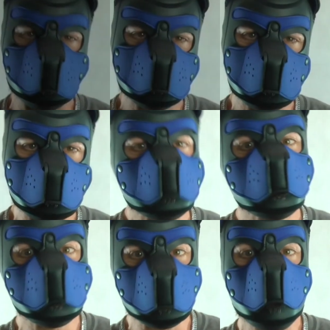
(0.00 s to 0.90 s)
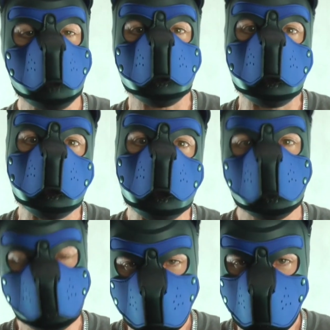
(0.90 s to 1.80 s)
好，我是 G Dog， 这
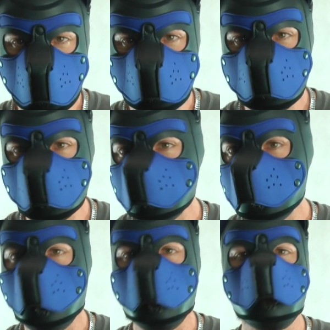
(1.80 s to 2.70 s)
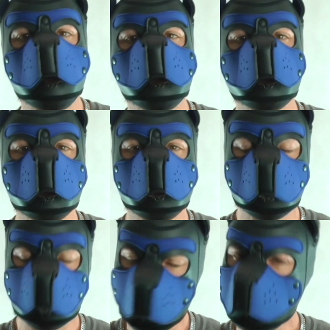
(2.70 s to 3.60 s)
是关于绿钉橡胶
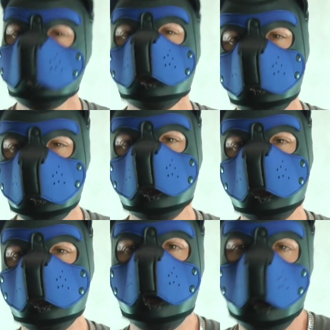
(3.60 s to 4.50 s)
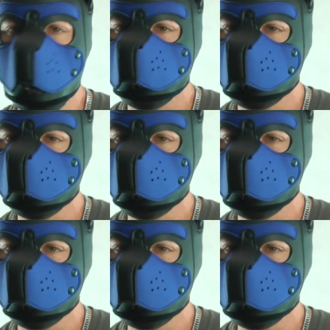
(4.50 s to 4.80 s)
狗面具的评论，